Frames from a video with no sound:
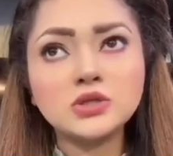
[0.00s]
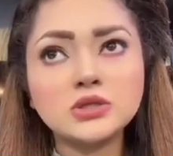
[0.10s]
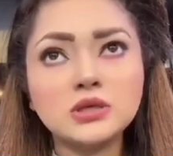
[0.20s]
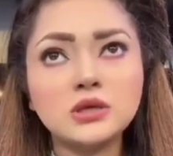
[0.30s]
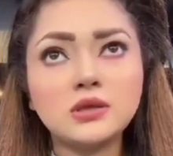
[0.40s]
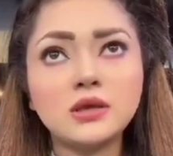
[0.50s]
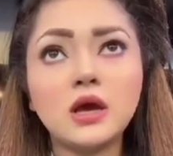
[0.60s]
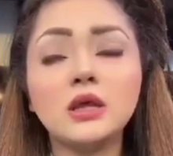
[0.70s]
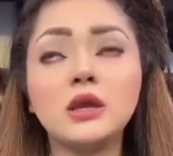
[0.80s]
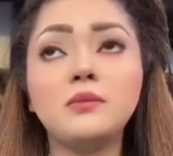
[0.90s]
जिसकी
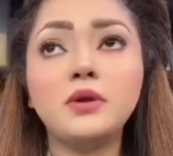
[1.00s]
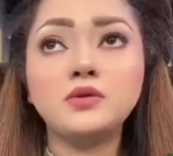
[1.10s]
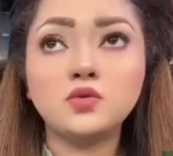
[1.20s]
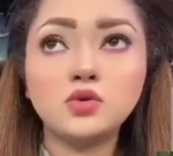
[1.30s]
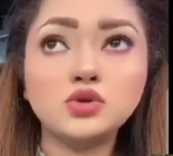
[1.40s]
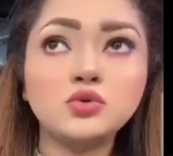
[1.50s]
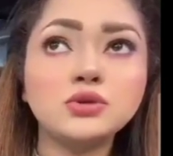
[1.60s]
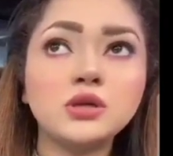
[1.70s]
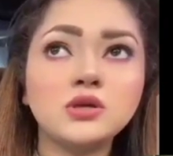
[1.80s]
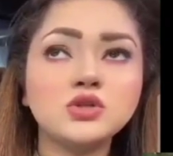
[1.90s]
तैयारियां बड़ी ज़ोर
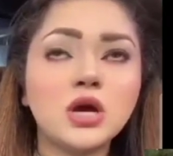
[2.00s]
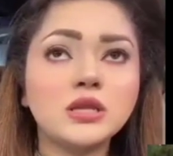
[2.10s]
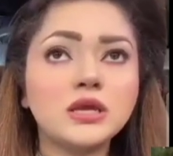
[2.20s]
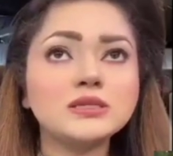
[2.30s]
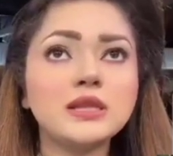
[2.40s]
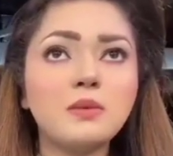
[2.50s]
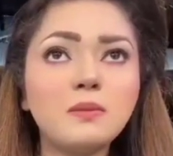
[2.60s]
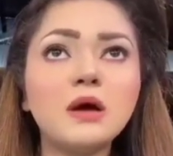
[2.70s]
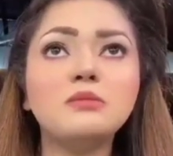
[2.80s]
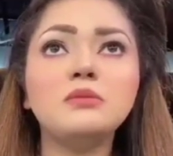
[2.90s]
शोर से की जा रही हैं
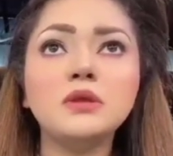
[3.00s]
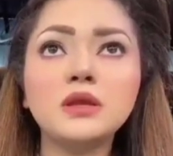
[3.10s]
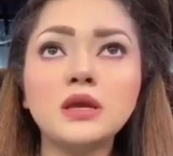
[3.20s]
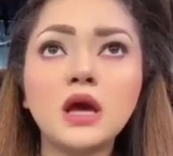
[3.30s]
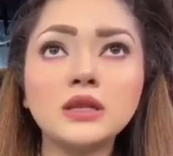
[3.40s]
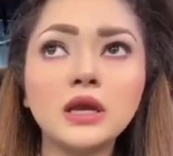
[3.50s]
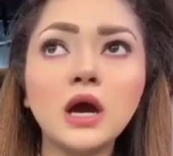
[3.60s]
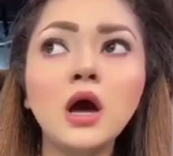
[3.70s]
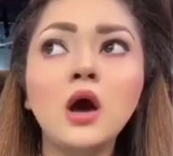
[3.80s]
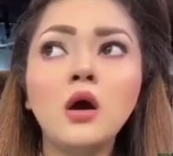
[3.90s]
इस्लामाबाद में भी तैयारियां